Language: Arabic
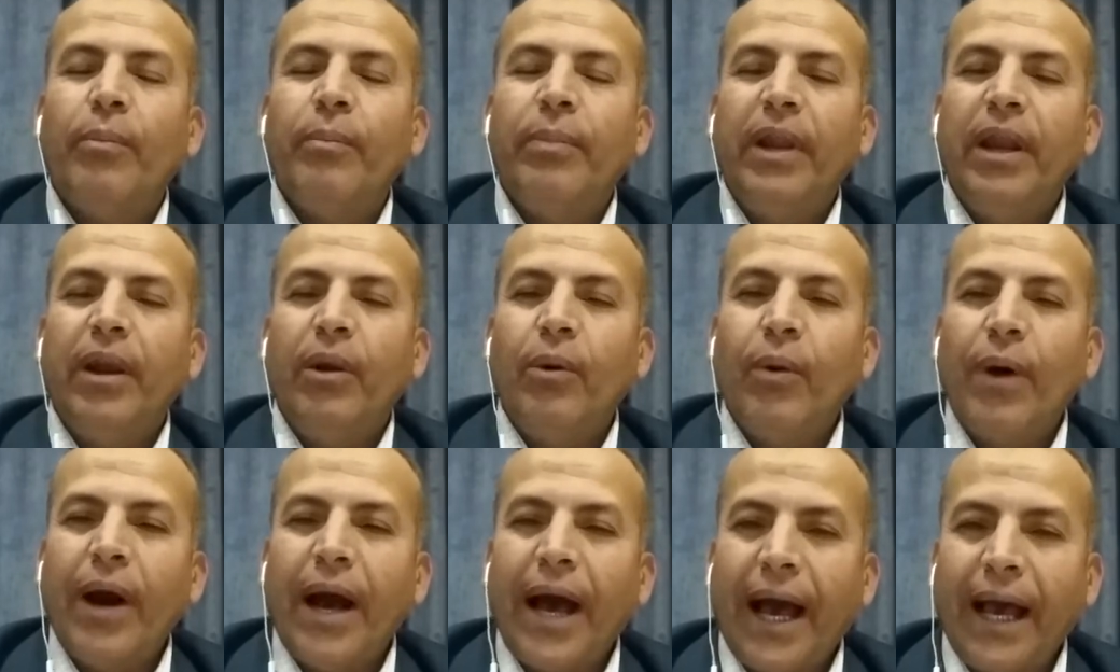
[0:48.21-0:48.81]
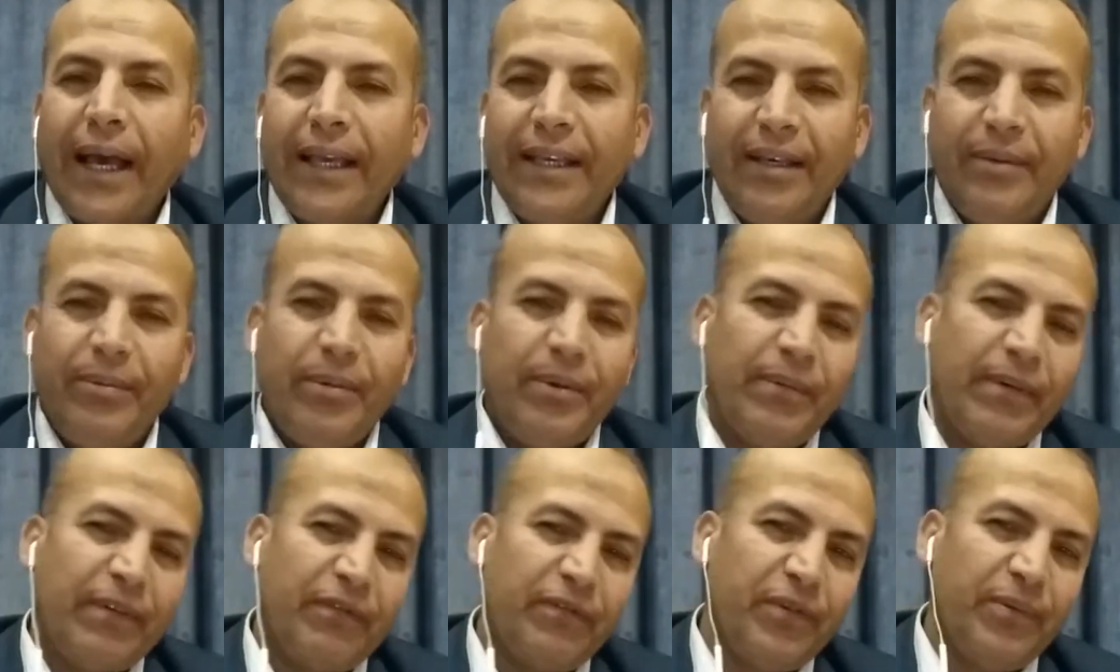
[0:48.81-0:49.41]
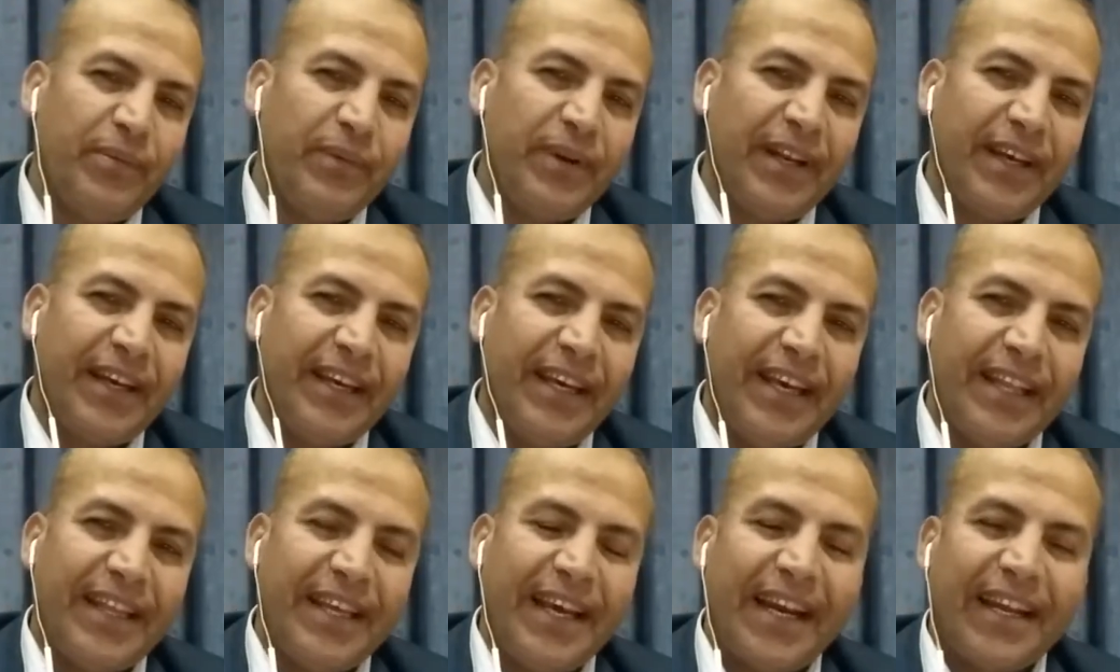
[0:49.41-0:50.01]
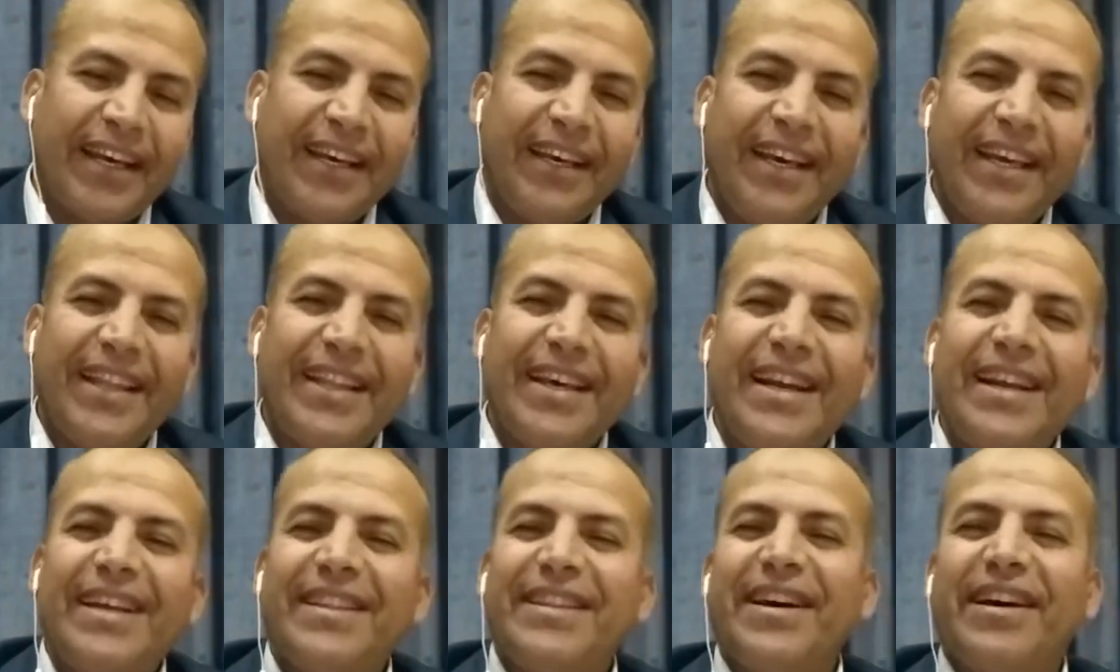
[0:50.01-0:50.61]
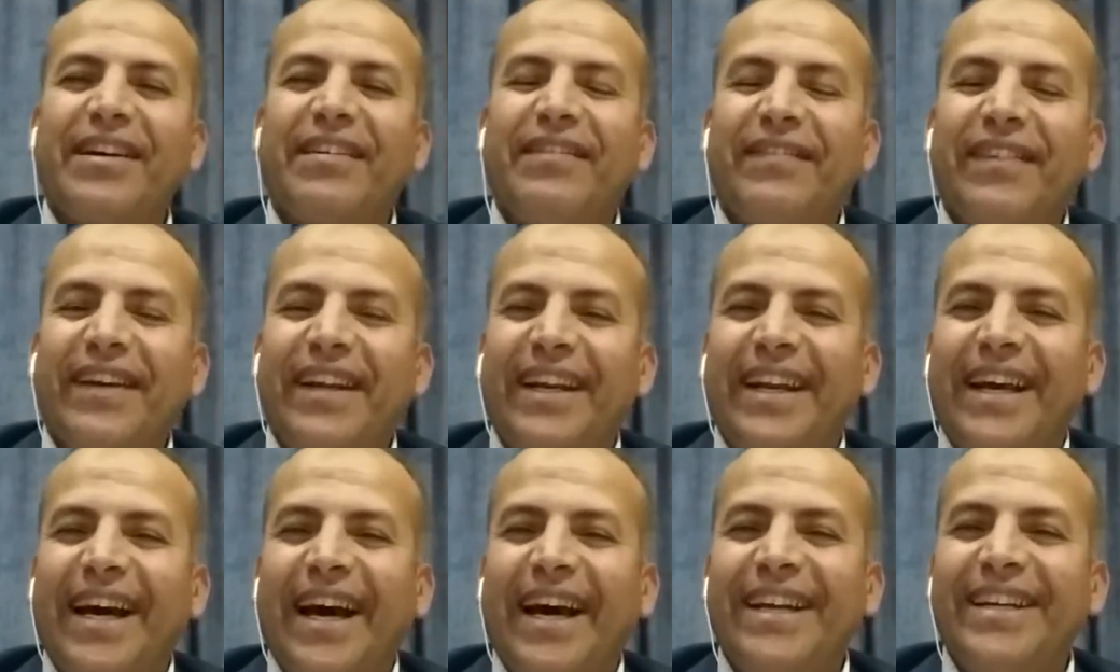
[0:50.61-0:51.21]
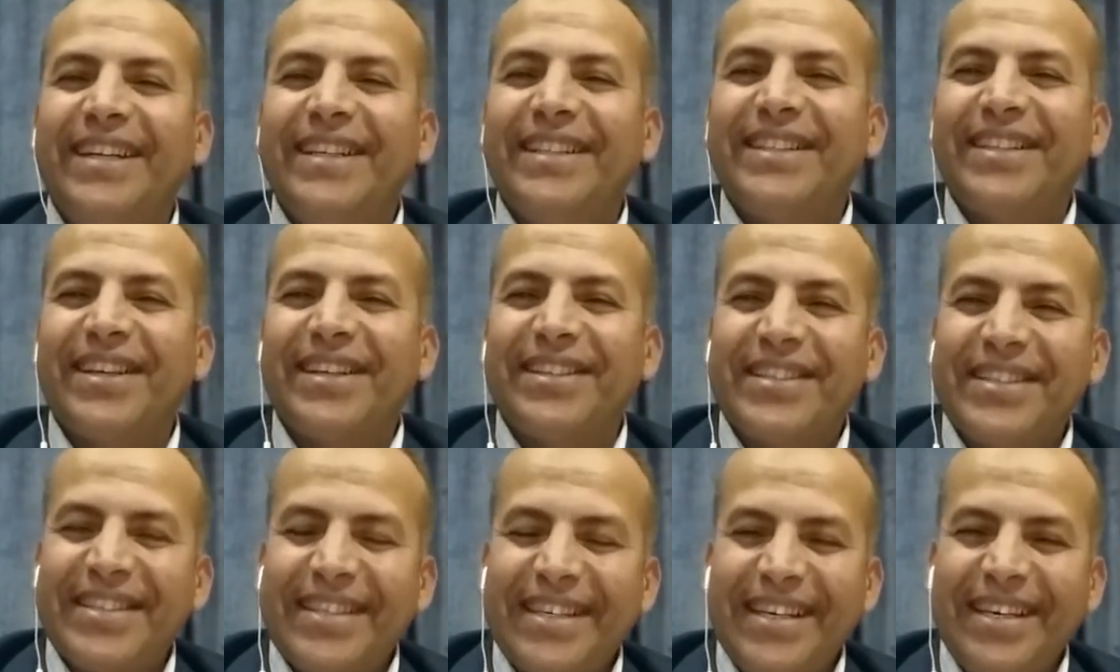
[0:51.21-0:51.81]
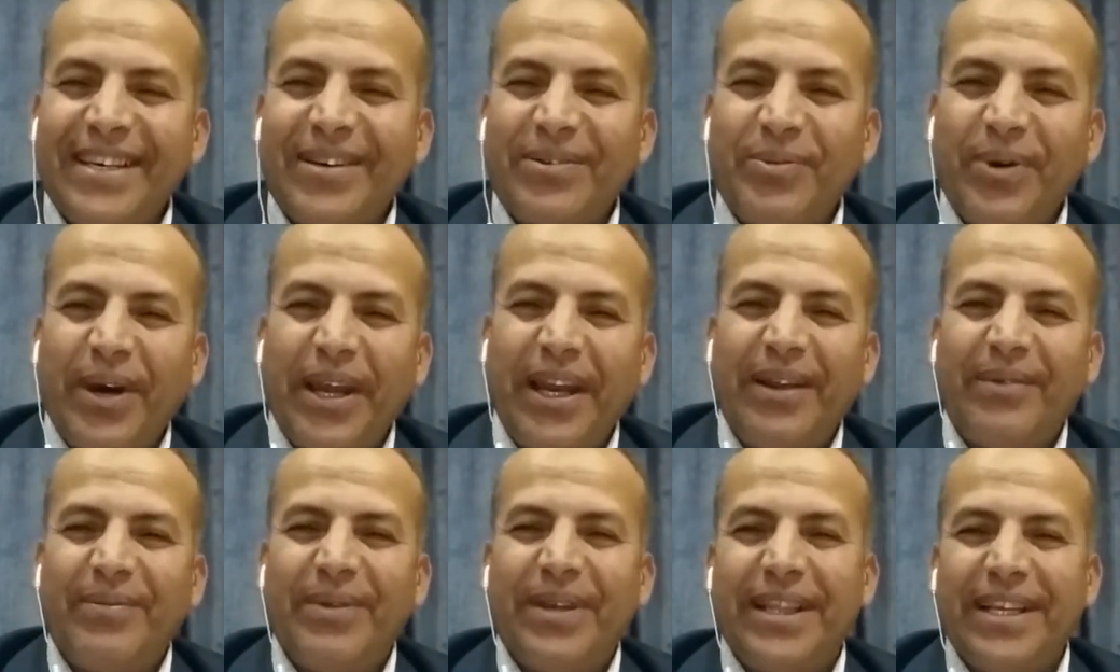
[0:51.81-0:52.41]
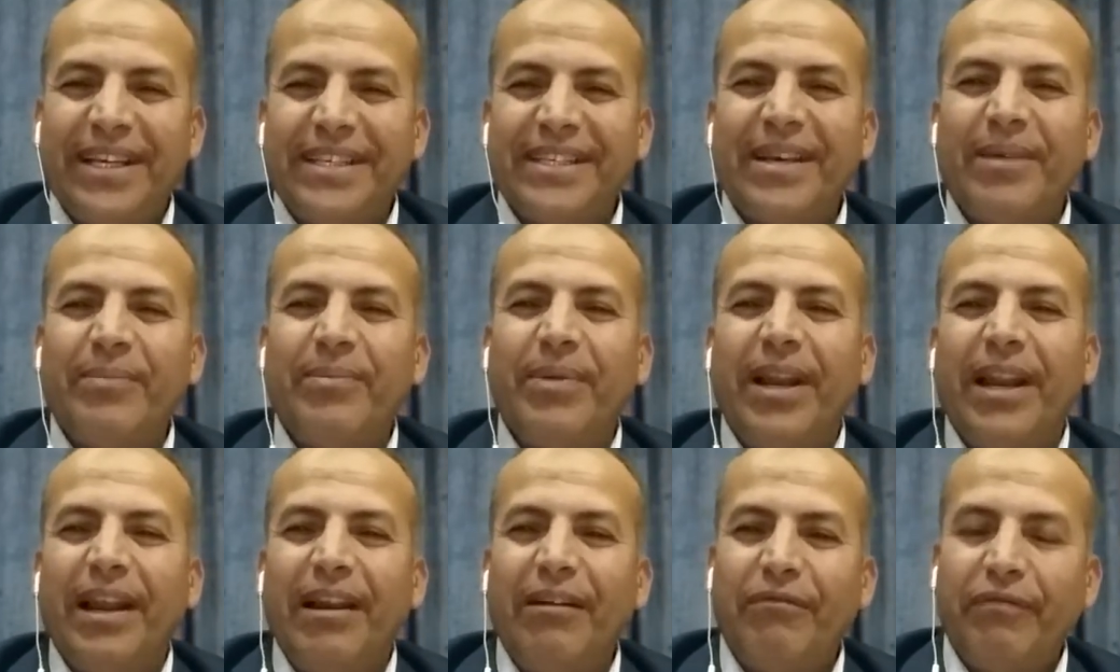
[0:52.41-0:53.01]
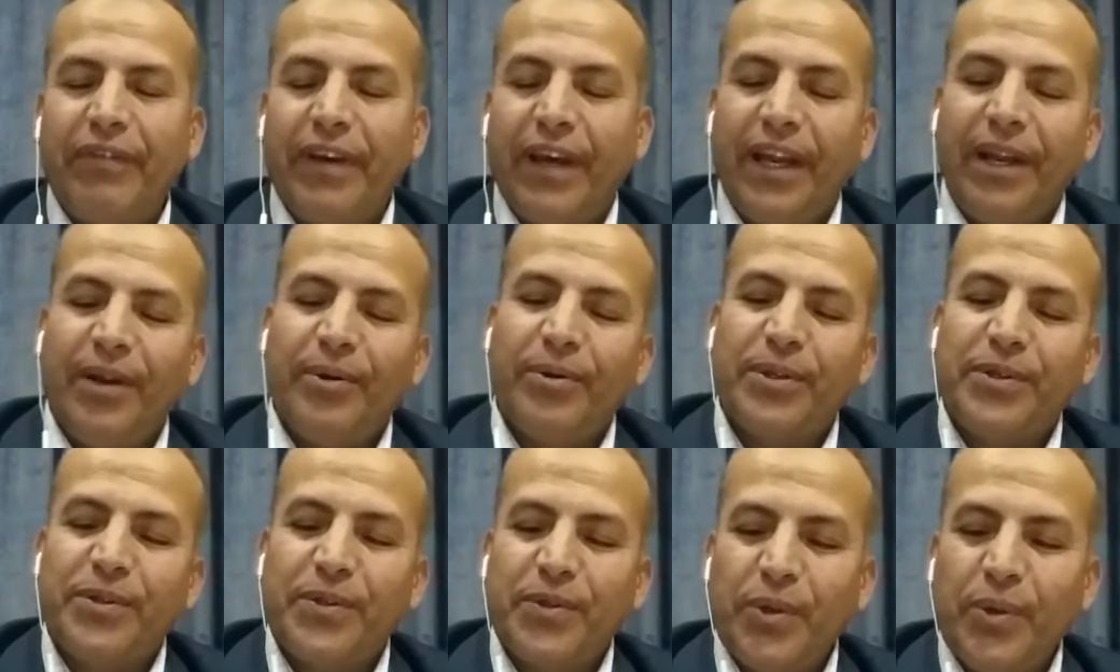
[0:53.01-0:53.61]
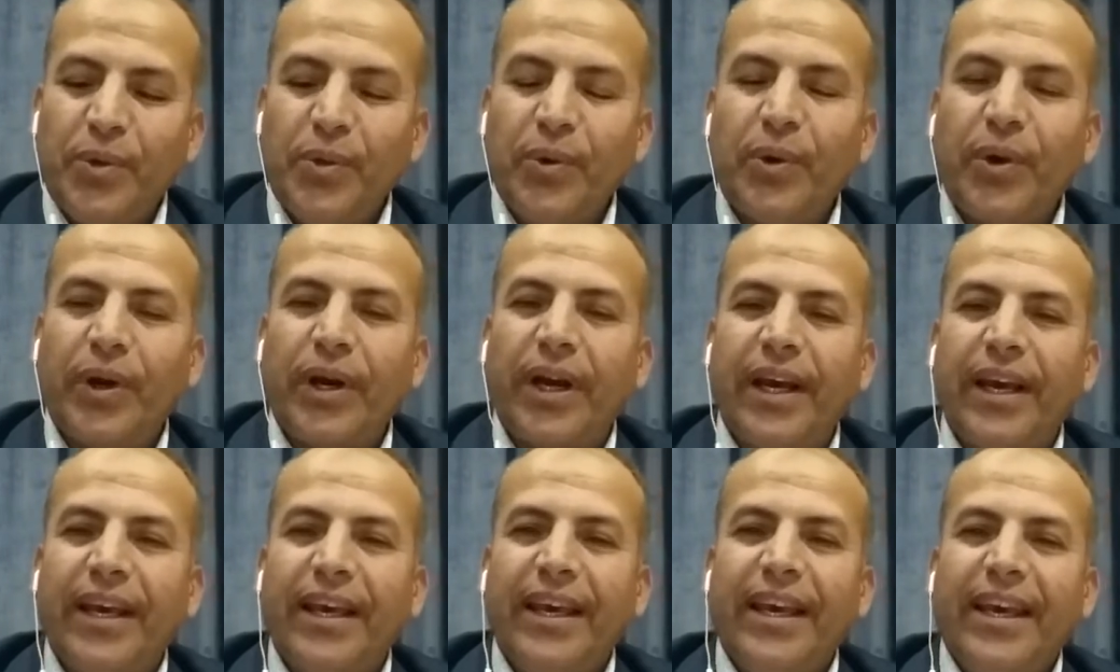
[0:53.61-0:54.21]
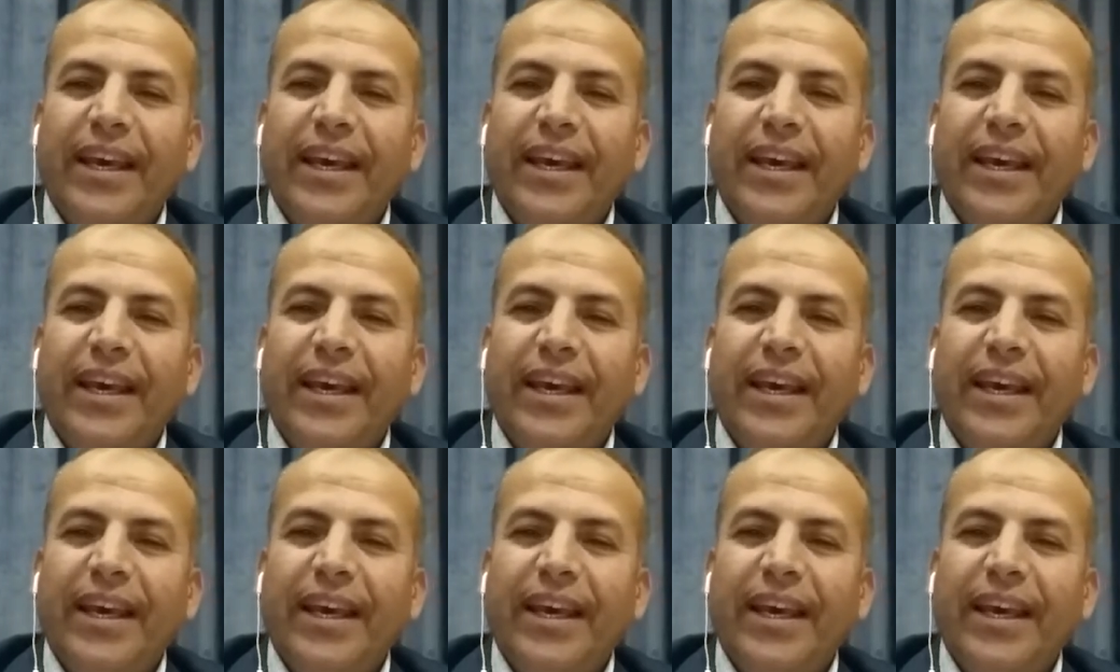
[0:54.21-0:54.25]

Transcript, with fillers: بالوعي بمفهوم القيادة القيادة لا تقف عند حد التنظير وإنما تذهب إلى الفعل والسلوك